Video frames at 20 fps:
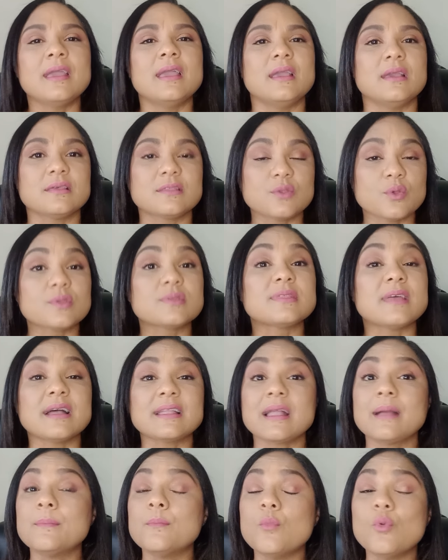eso
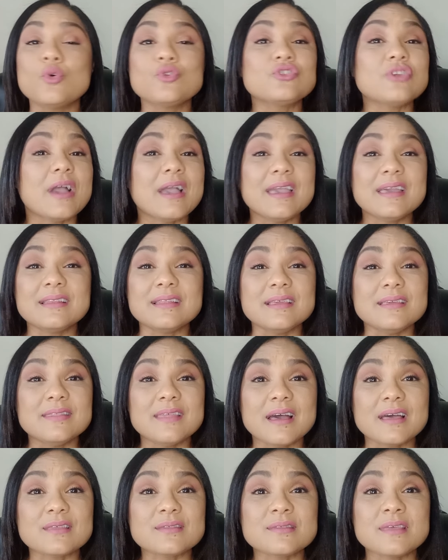sana muchas
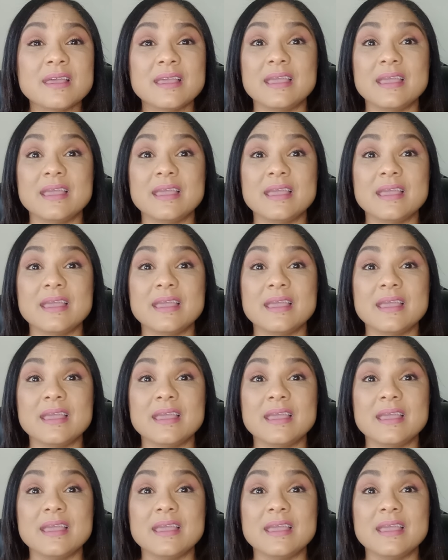heridas,